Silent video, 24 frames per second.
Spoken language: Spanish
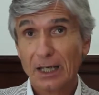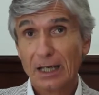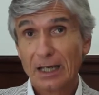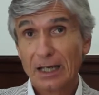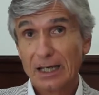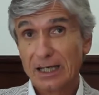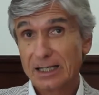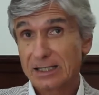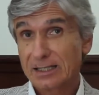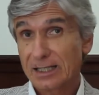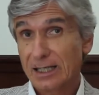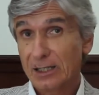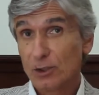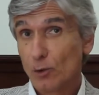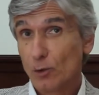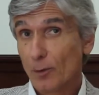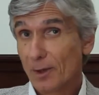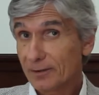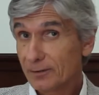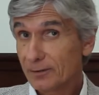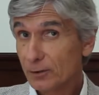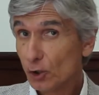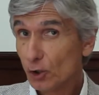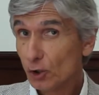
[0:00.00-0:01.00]
esta
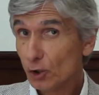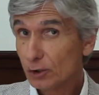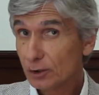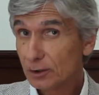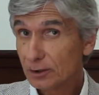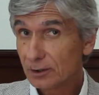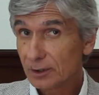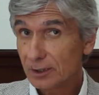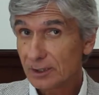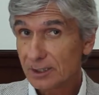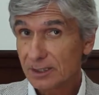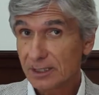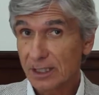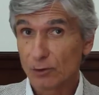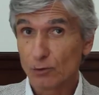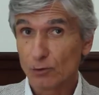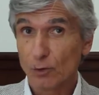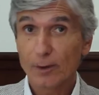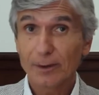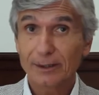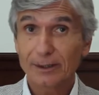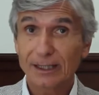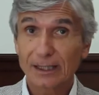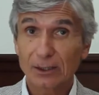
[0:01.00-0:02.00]
innovación, esta
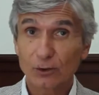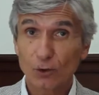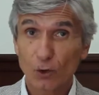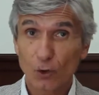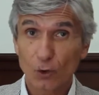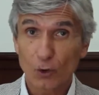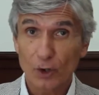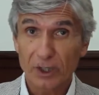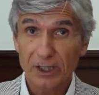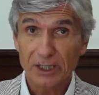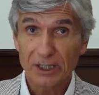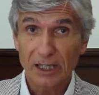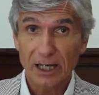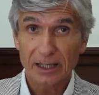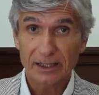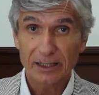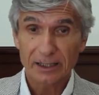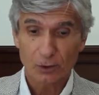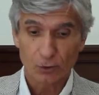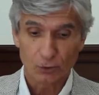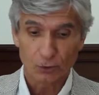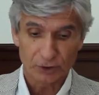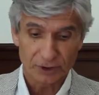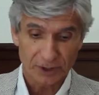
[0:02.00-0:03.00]
nueva tecnología
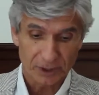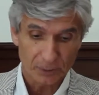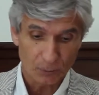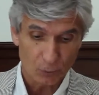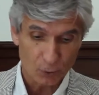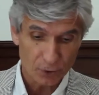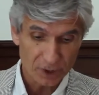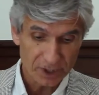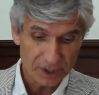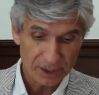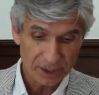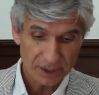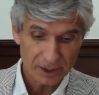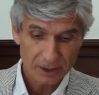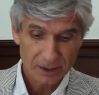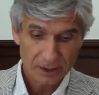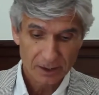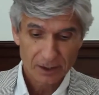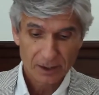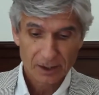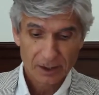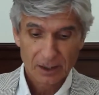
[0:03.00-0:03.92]
de contribuir